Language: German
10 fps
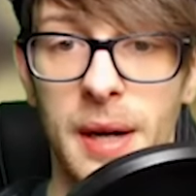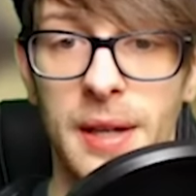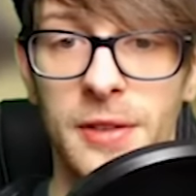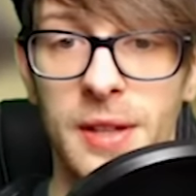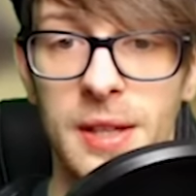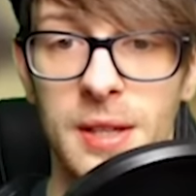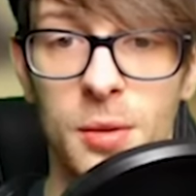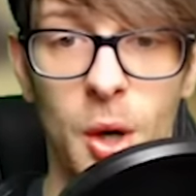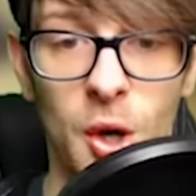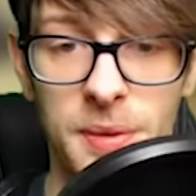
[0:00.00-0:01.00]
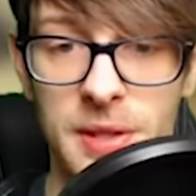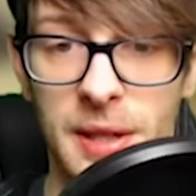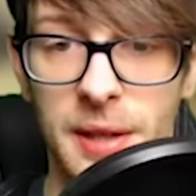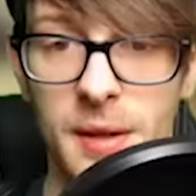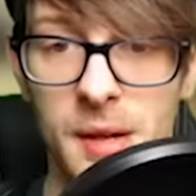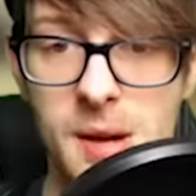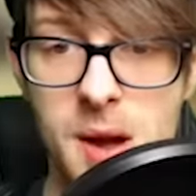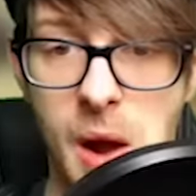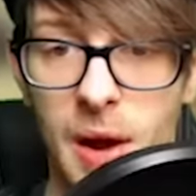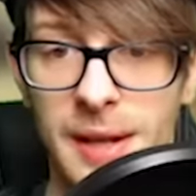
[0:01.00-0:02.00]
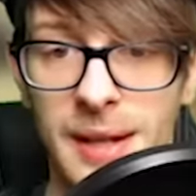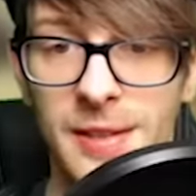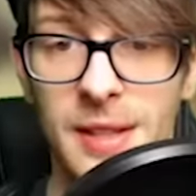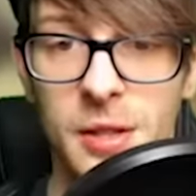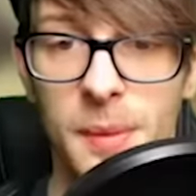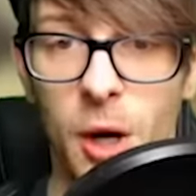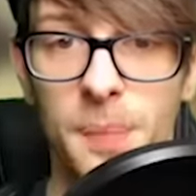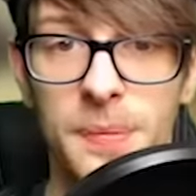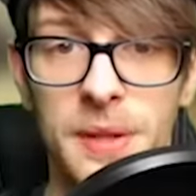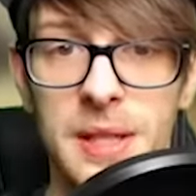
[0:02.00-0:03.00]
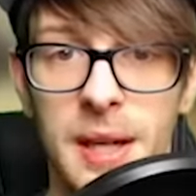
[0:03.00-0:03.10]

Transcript: Das sehe ich hier überhaupt nicht ein. Das sehe ich überhaupt nicht